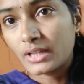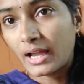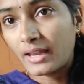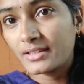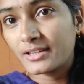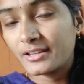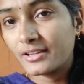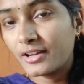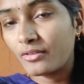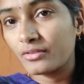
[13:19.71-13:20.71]
చాలా
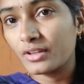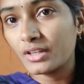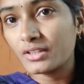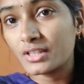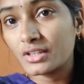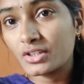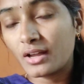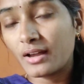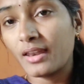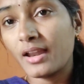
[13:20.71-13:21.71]
షైనీగా ఉంది అసలు
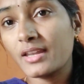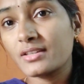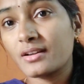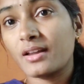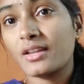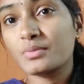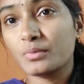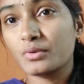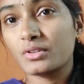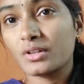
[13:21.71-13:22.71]
చాలా చాలా
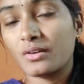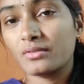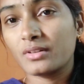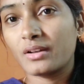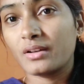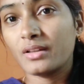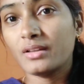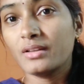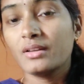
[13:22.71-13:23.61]
స్మూత్ గా ఉందండి